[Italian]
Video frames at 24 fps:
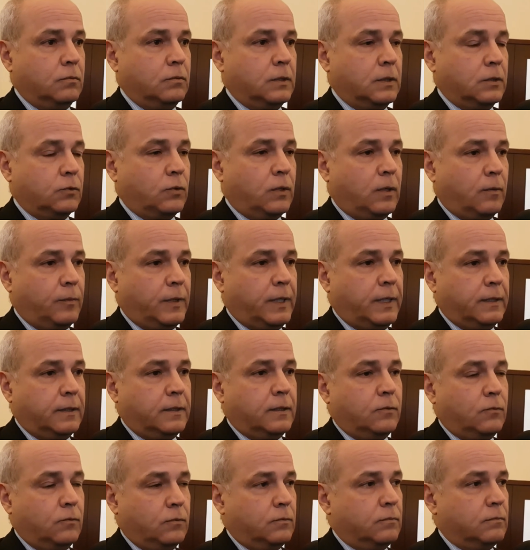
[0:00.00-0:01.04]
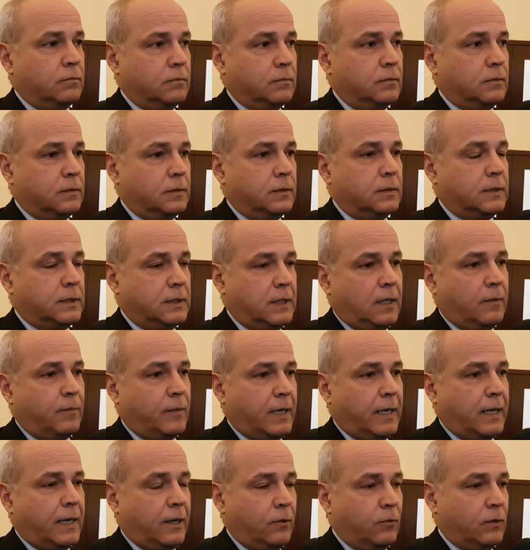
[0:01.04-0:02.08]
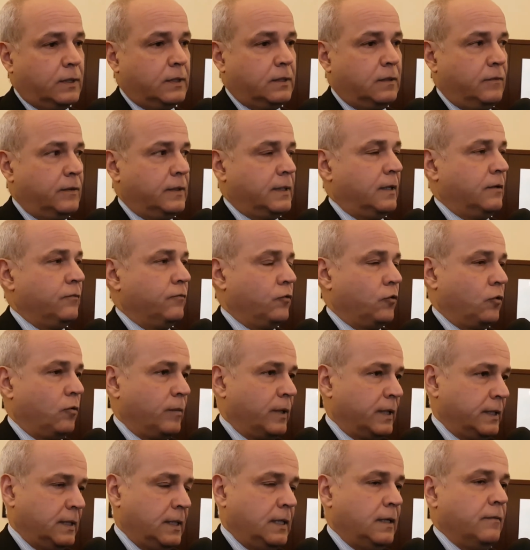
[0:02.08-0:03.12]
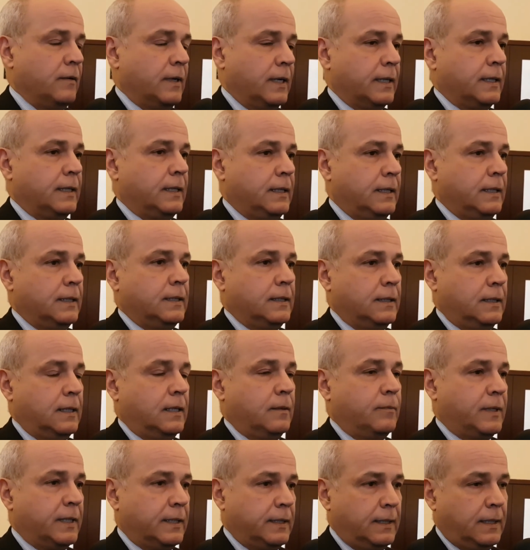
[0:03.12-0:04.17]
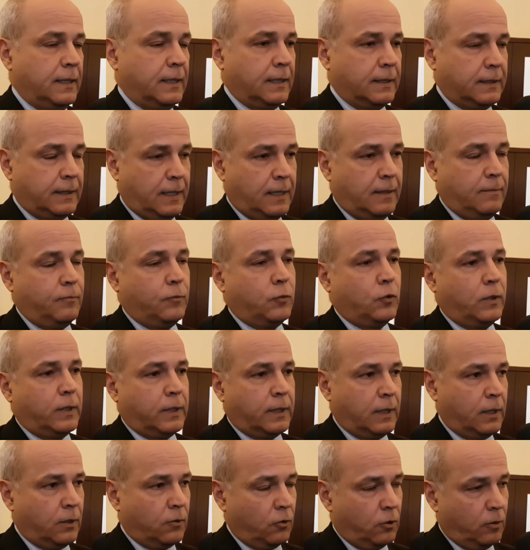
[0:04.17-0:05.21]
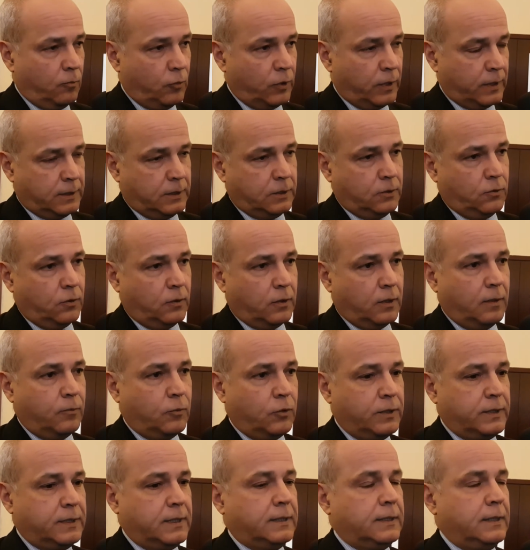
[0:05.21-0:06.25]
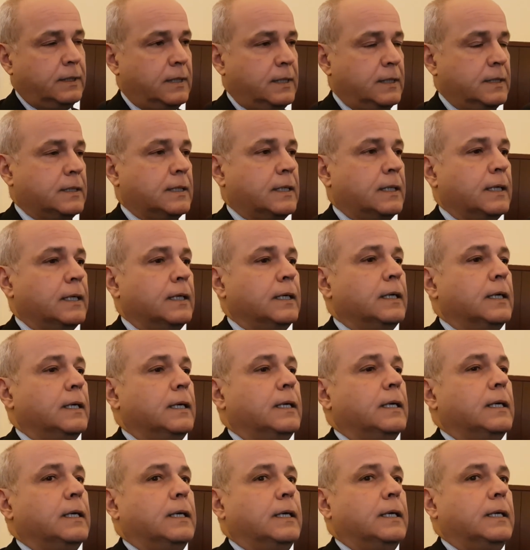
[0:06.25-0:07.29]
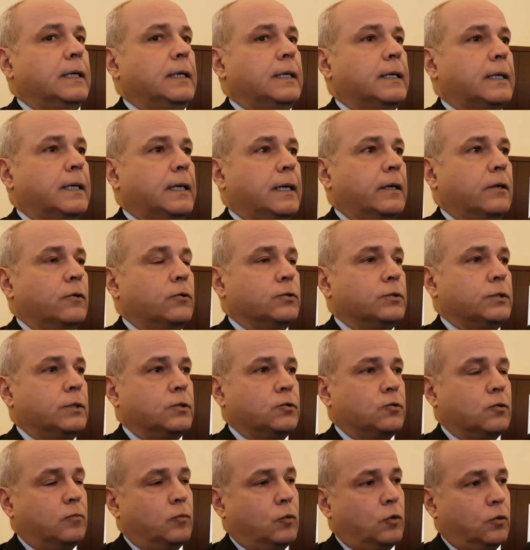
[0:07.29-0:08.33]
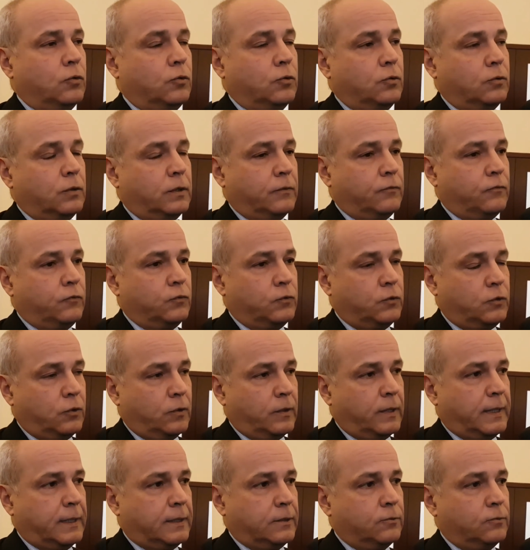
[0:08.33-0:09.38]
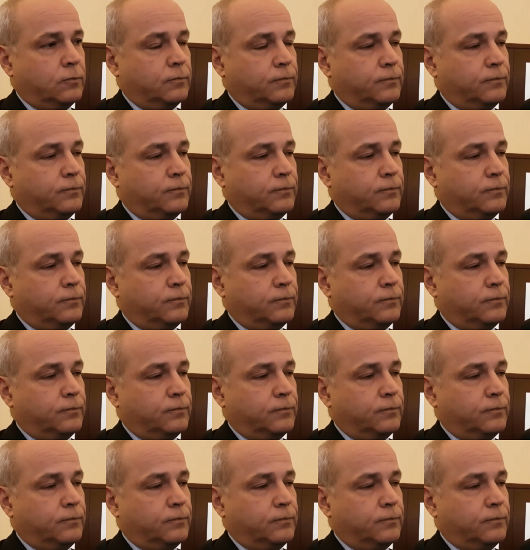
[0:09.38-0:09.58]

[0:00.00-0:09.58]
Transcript: naturalmente un, insieme a un'attività informativa che era partita da tempo anche in collaborazione con la polizia tedesca e che allo stesso modo ha funzionato.